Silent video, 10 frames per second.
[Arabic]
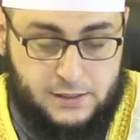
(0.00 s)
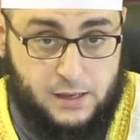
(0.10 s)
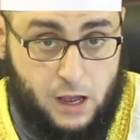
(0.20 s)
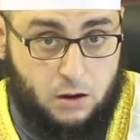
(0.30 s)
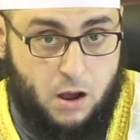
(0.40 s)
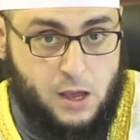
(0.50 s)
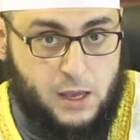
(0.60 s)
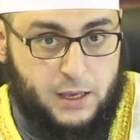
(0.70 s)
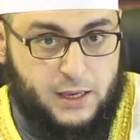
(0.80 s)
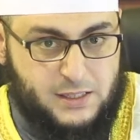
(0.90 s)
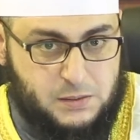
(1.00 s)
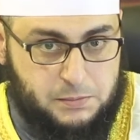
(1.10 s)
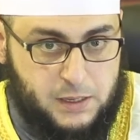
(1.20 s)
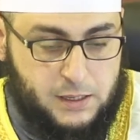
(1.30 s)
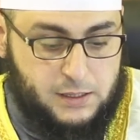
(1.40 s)
السحرة
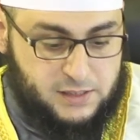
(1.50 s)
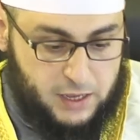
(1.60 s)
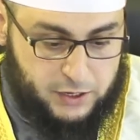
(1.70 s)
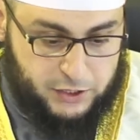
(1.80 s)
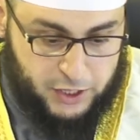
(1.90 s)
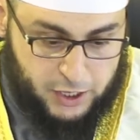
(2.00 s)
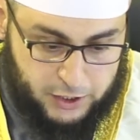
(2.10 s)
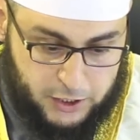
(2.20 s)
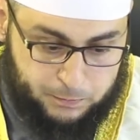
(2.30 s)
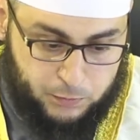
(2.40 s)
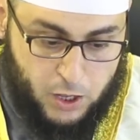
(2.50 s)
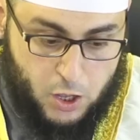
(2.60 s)
اسم سحر ناري